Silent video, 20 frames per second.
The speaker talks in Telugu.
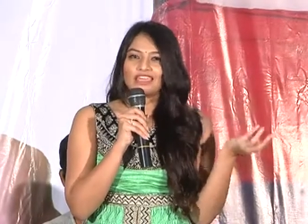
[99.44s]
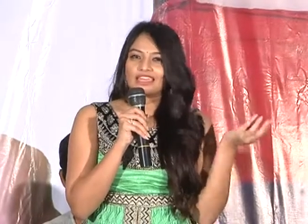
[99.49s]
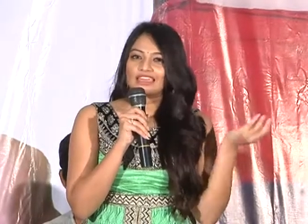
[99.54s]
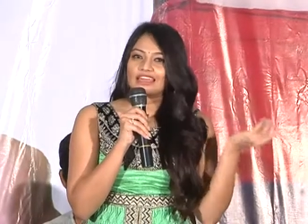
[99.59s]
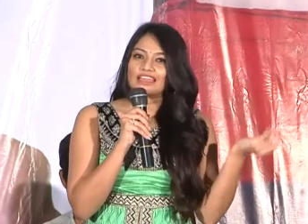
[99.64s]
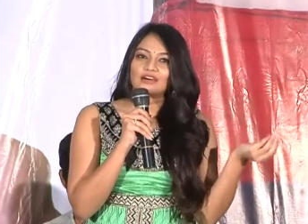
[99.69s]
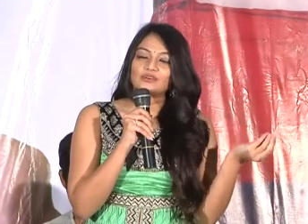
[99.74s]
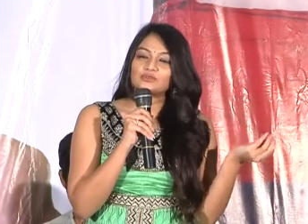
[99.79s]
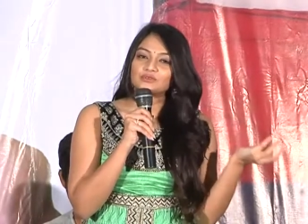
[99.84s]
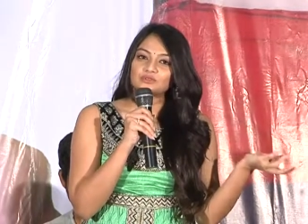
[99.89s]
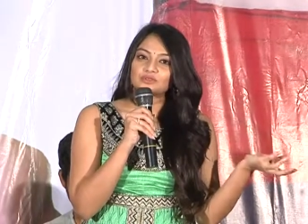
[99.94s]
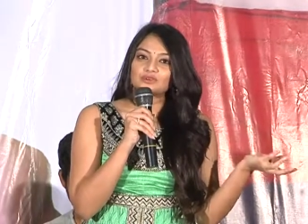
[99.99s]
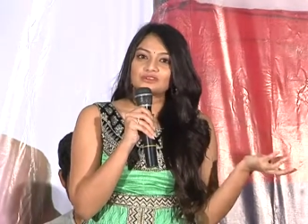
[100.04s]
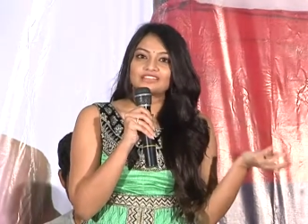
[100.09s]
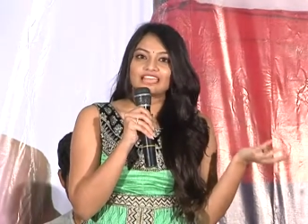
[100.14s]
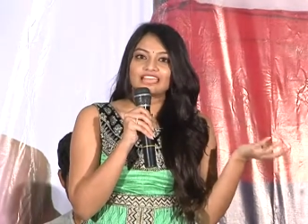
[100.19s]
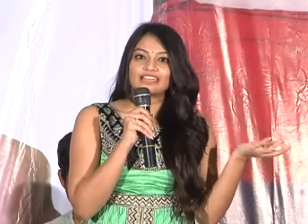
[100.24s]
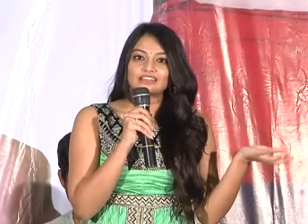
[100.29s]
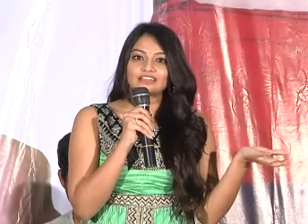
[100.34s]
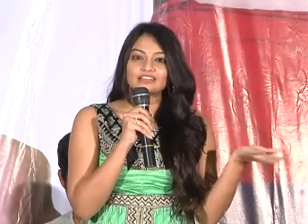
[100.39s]
ఎలా ఉందో
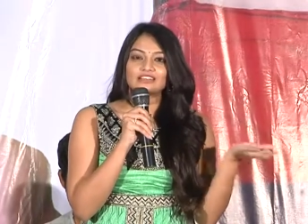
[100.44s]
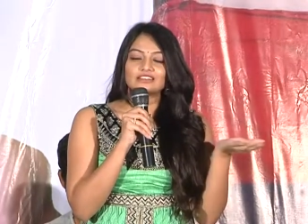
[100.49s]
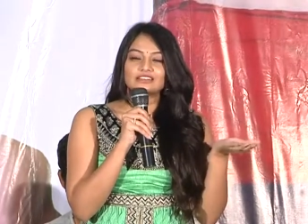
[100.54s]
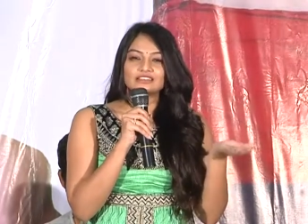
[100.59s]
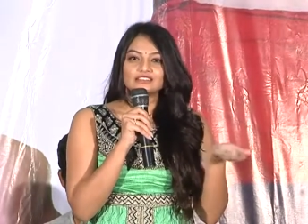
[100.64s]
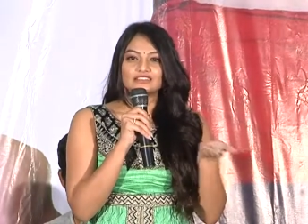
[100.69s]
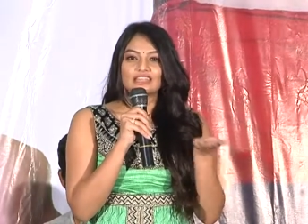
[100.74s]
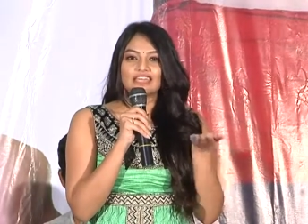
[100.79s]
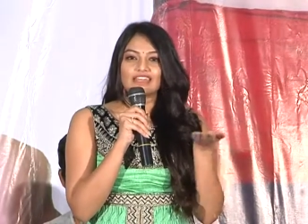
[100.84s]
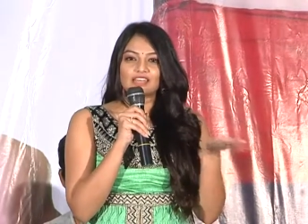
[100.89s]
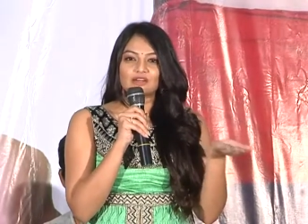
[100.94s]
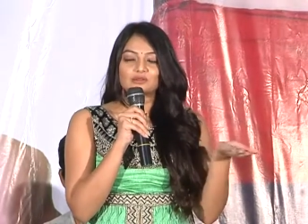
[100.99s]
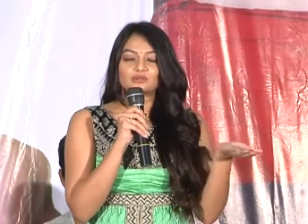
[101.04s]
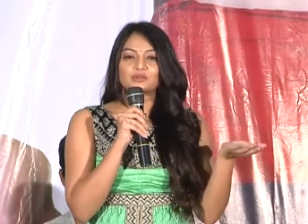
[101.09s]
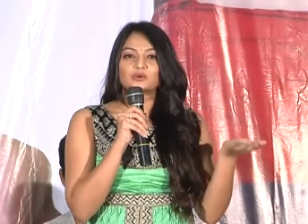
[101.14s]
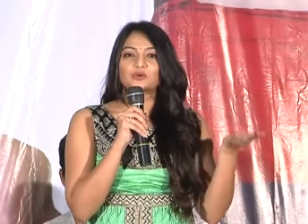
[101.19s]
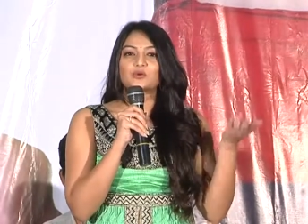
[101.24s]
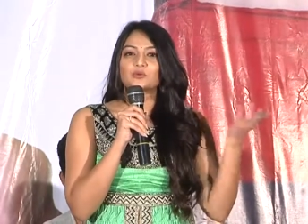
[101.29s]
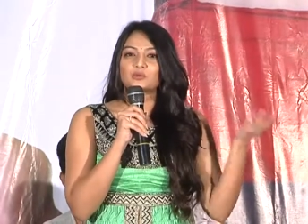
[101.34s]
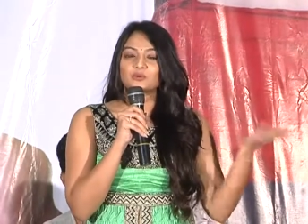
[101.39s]
టైటిల్ ఎలా
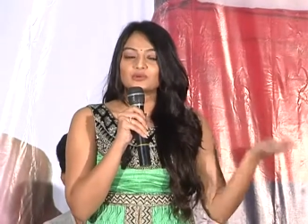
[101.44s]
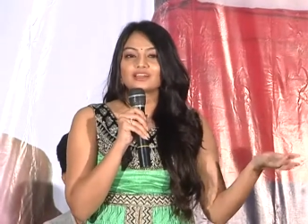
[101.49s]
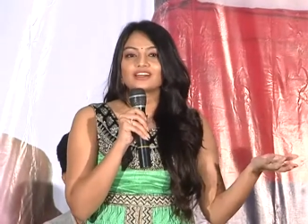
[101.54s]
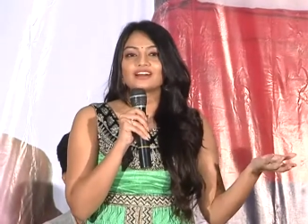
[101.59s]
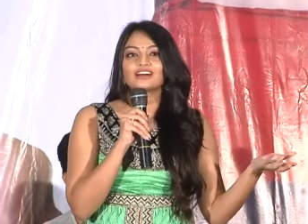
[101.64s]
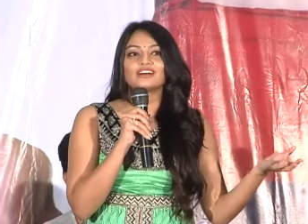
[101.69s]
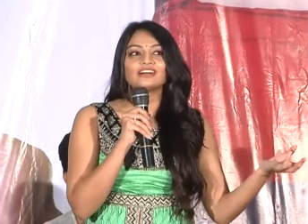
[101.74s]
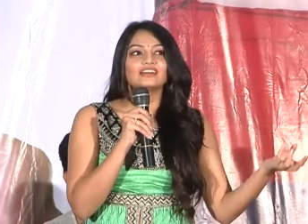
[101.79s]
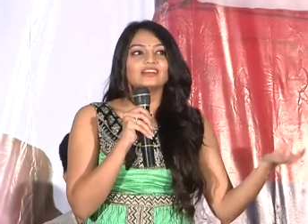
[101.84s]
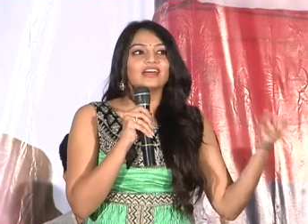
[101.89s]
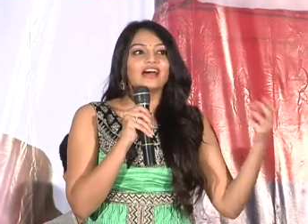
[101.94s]
ఉందో కూల్గా